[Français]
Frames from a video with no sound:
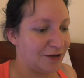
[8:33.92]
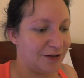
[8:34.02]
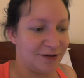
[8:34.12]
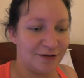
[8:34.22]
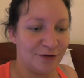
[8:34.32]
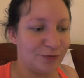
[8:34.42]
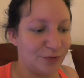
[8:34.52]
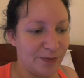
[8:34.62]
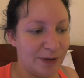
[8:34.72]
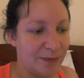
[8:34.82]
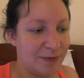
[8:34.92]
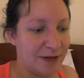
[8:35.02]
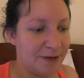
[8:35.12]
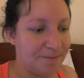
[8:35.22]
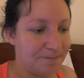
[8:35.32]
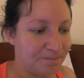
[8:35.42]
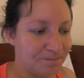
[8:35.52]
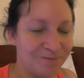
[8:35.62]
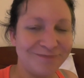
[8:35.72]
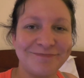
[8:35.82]
qui était toute mimi.
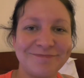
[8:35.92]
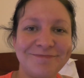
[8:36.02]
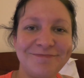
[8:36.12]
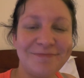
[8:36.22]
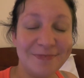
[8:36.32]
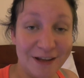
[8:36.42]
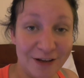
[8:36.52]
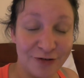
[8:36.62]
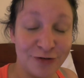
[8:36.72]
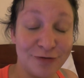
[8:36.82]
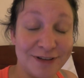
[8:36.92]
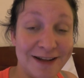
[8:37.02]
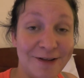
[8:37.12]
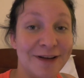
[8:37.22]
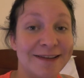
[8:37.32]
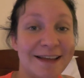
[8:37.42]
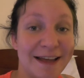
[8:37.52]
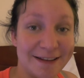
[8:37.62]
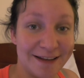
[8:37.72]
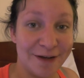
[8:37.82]
Je te fais d'ailleurs un
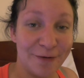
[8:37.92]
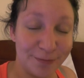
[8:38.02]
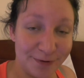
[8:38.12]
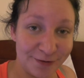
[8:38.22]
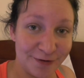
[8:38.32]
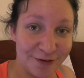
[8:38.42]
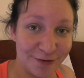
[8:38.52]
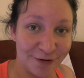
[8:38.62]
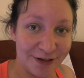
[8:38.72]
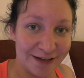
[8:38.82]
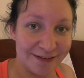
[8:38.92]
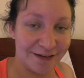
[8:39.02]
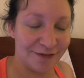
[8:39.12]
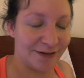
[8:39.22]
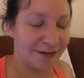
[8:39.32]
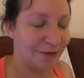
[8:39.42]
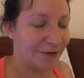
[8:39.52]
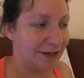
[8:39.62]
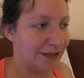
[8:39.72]
très très gros bisou si tu regardes cette vidéo.